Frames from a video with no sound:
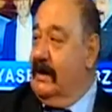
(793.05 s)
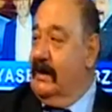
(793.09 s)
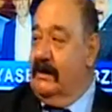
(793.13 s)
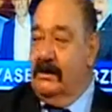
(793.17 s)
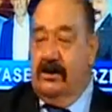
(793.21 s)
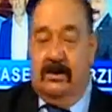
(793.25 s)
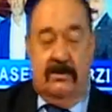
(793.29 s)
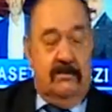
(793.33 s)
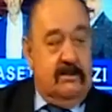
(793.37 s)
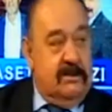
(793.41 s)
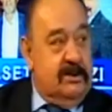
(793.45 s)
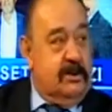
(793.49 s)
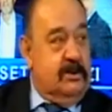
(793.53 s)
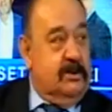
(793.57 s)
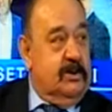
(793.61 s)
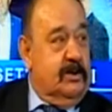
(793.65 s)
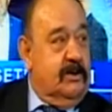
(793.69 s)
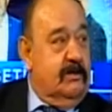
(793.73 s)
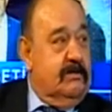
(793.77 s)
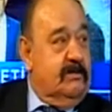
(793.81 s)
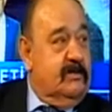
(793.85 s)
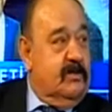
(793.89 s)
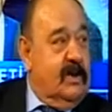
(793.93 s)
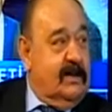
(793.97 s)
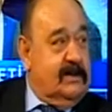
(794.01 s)
Kim içiyor?
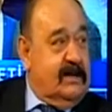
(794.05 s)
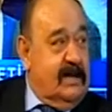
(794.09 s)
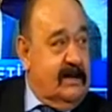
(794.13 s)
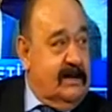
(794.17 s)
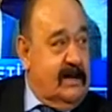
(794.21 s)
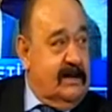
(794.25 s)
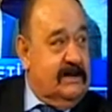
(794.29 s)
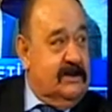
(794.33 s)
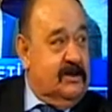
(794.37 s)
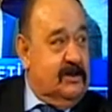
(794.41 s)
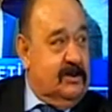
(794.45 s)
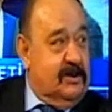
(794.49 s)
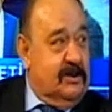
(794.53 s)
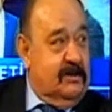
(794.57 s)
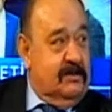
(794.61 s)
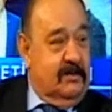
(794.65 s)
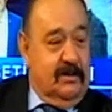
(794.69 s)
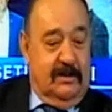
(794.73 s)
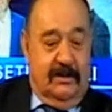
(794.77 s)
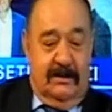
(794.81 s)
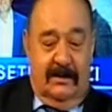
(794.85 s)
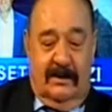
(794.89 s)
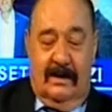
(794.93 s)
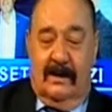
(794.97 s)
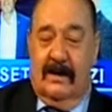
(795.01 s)
Bu vatandaş içiyor.
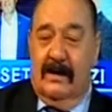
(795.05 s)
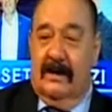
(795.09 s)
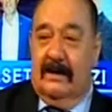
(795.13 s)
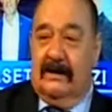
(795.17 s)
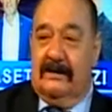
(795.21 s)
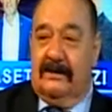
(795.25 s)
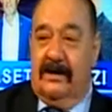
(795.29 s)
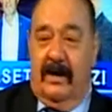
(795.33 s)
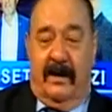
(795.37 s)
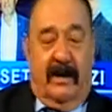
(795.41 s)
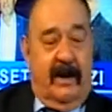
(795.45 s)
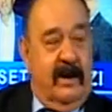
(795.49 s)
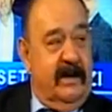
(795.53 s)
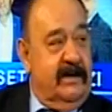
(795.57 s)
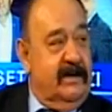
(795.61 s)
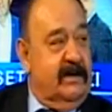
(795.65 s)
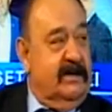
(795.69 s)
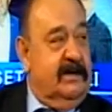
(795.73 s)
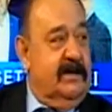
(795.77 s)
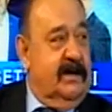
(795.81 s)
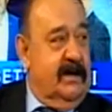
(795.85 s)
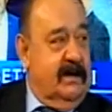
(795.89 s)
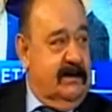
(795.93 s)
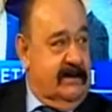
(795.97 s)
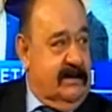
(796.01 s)
Bunun zararını
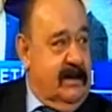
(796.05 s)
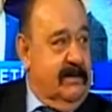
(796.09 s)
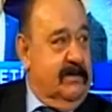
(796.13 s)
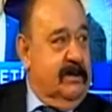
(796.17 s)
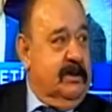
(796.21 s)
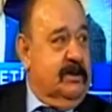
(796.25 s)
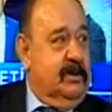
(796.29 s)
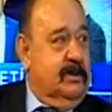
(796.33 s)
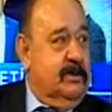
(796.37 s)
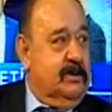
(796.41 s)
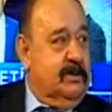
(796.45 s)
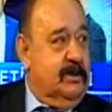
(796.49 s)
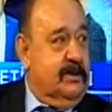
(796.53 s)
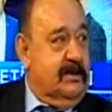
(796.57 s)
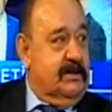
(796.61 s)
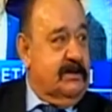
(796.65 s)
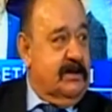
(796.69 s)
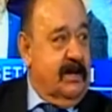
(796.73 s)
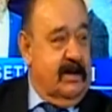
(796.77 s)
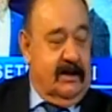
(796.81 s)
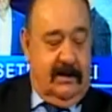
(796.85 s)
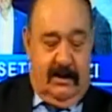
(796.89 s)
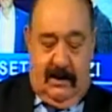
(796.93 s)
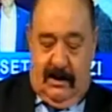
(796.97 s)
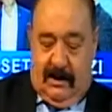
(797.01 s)
niye hesap ediyorsun ki sen?